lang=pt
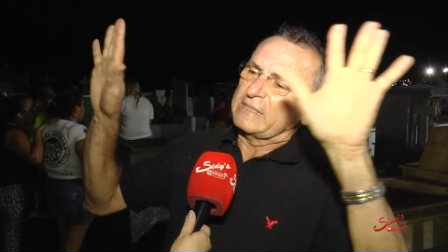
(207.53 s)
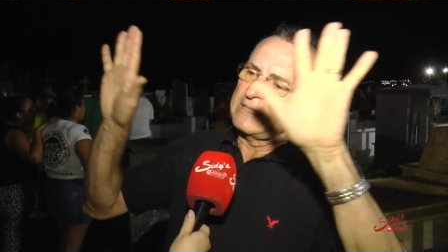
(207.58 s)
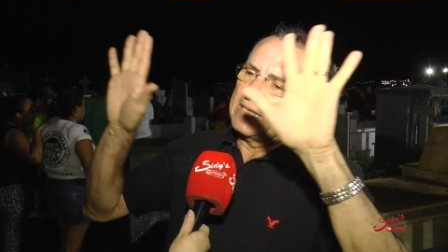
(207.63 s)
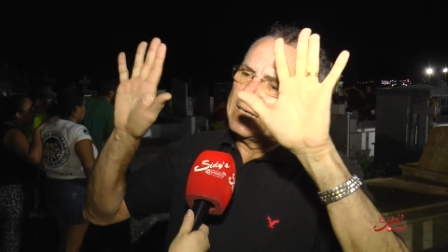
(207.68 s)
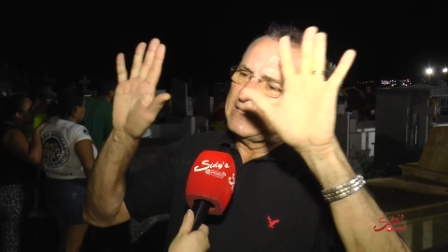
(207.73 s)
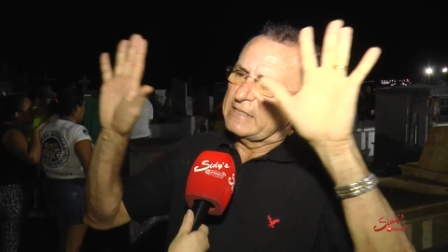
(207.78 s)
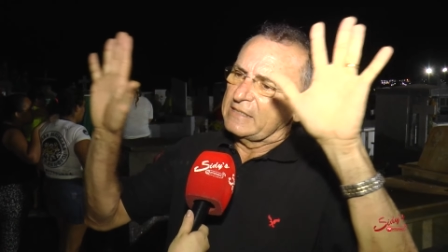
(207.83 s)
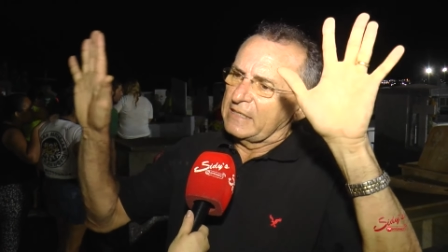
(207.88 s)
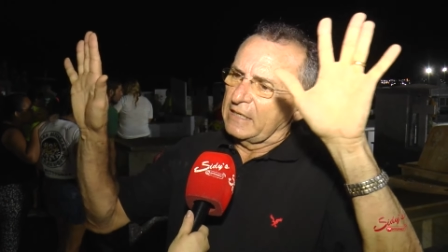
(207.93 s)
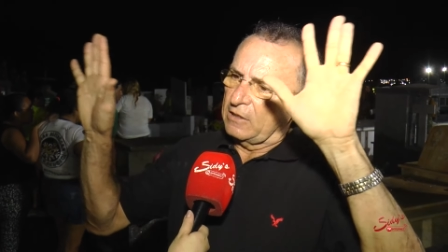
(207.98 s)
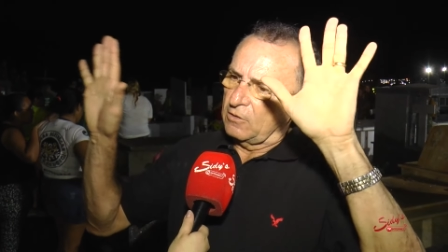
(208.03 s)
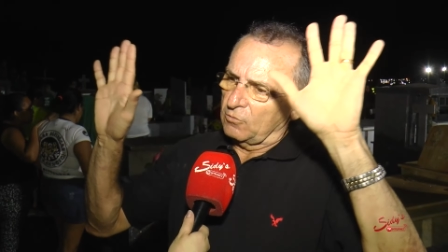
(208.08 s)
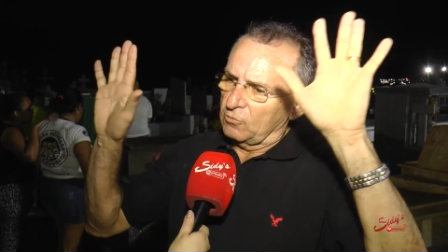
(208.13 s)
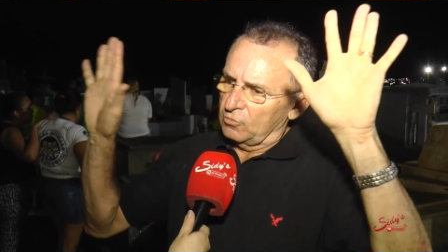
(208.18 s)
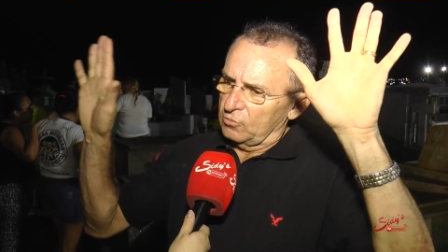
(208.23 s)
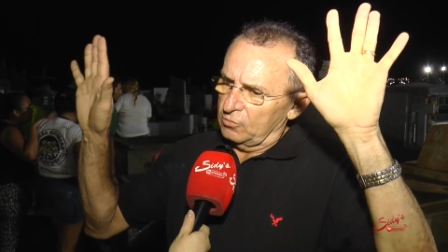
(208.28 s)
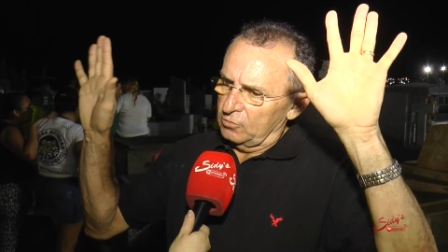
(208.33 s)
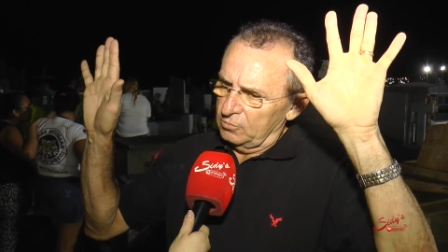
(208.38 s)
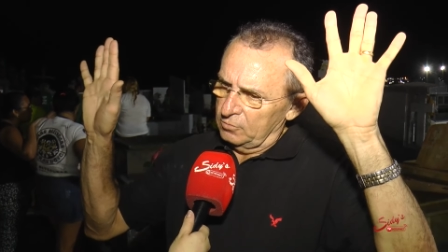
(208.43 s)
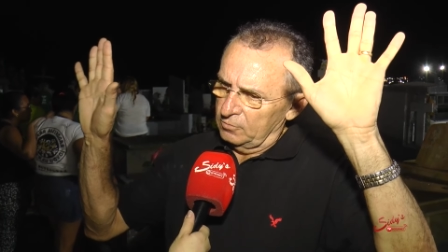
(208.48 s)

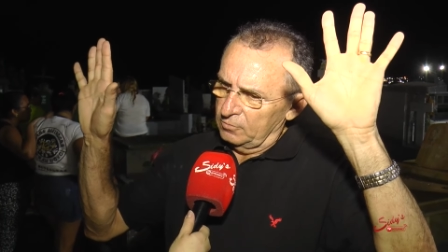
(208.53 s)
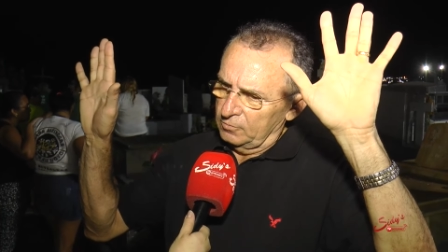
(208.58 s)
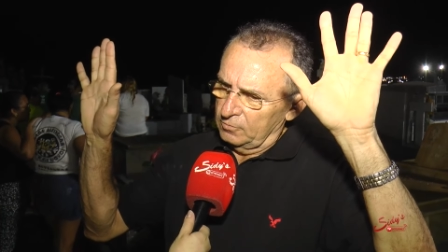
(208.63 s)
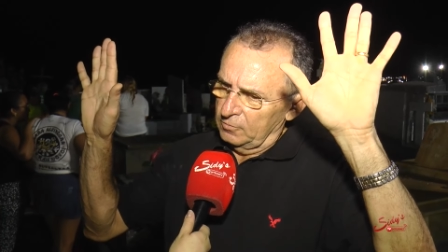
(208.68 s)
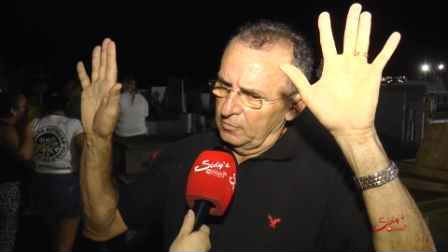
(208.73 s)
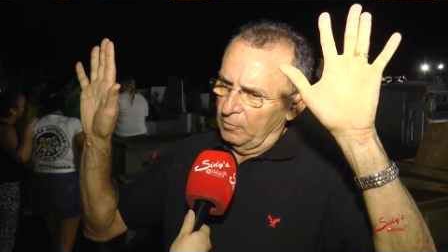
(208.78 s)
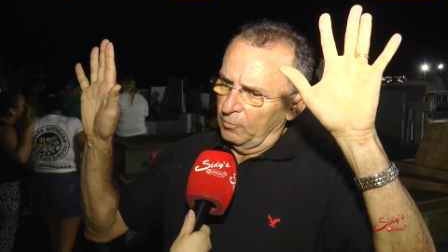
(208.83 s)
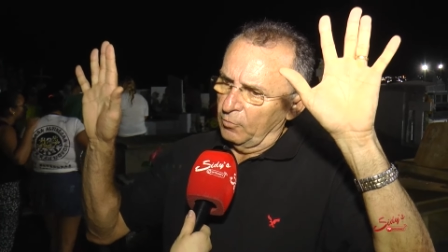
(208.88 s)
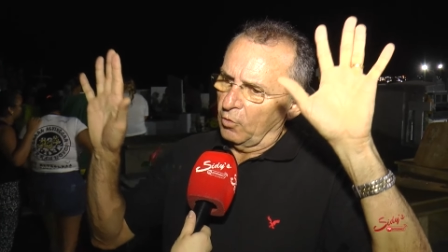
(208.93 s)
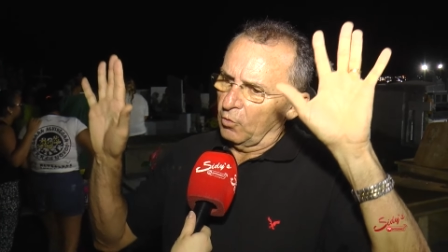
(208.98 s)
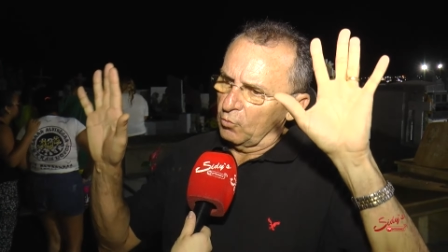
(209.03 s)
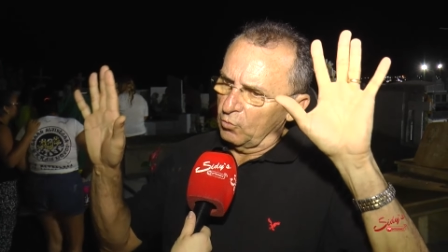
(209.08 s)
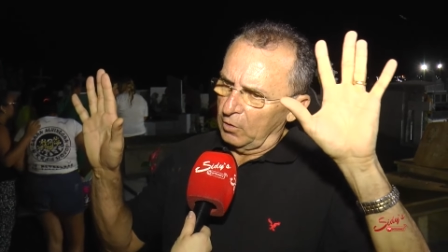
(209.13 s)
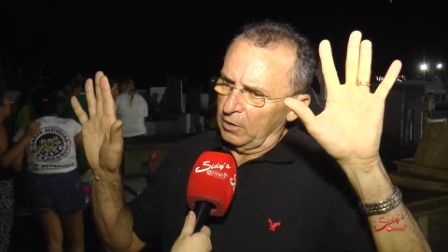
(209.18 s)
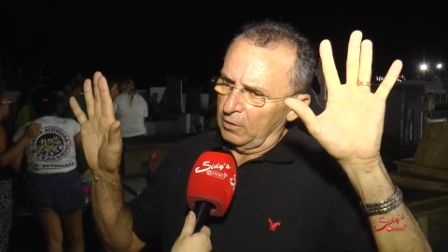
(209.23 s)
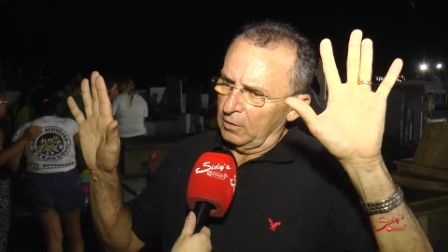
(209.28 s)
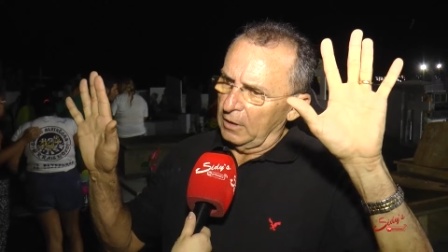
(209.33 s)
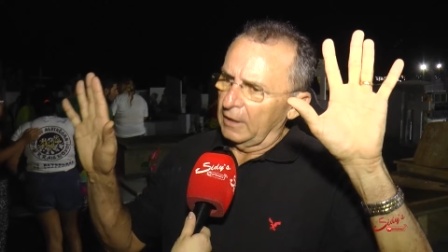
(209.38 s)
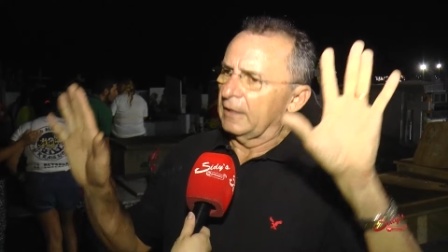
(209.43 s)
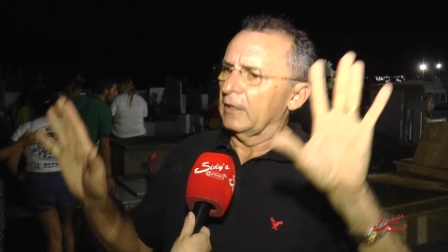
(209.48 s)
600
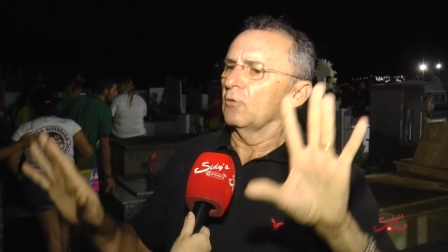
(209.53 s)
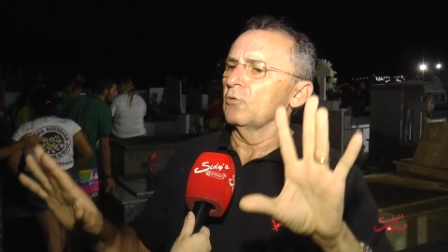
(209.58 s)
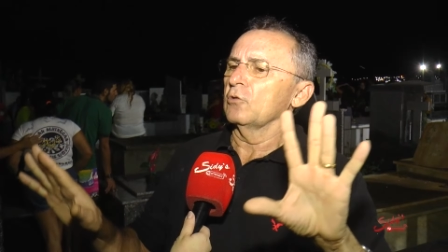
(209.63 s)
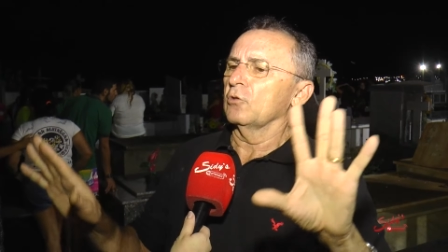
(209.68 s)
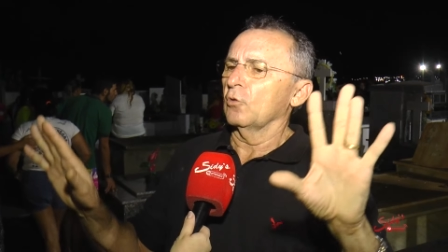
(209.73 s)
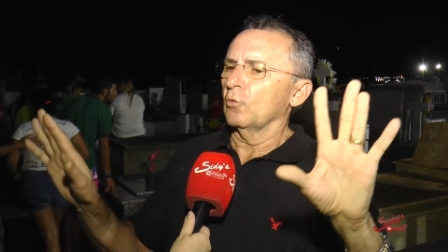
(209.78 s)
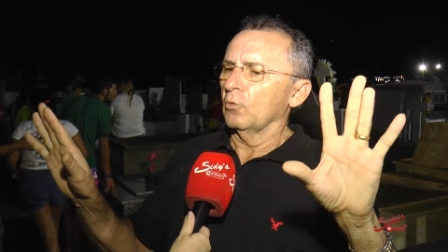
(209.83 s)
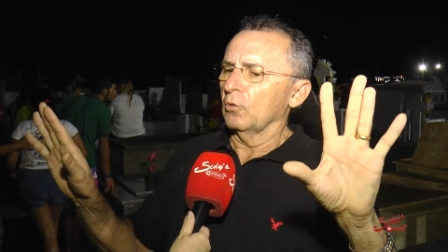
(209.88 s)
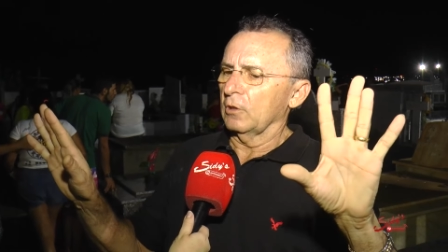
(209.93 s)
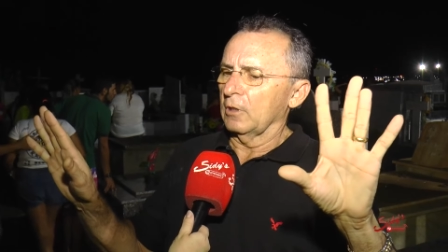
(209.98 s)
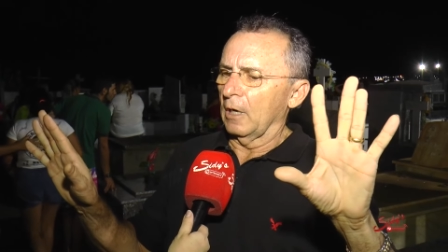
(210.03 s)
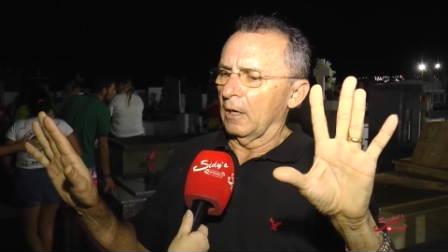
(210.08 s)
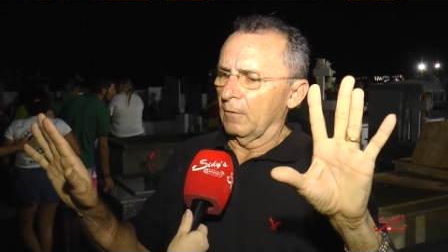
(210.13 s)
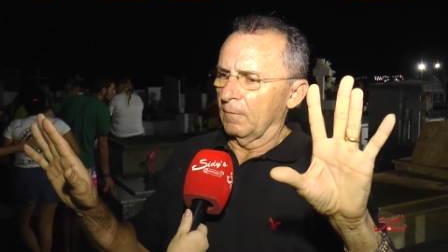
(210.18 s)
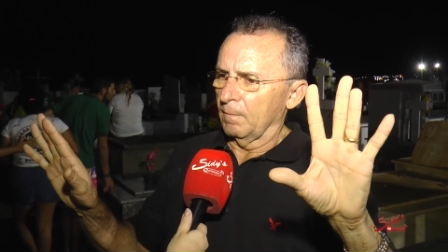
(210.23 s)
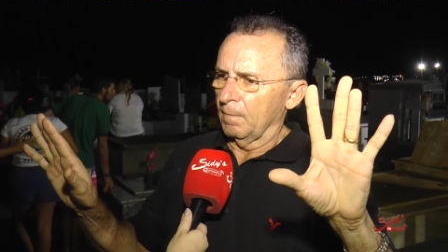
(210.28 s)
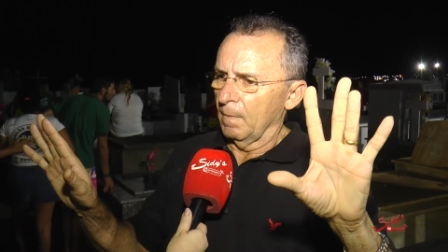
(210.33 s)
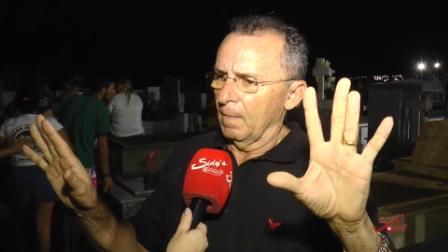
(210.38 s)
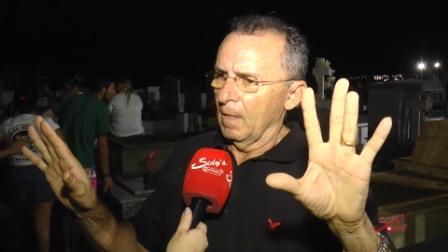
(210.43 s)
procurando. Até hoje não encontraram.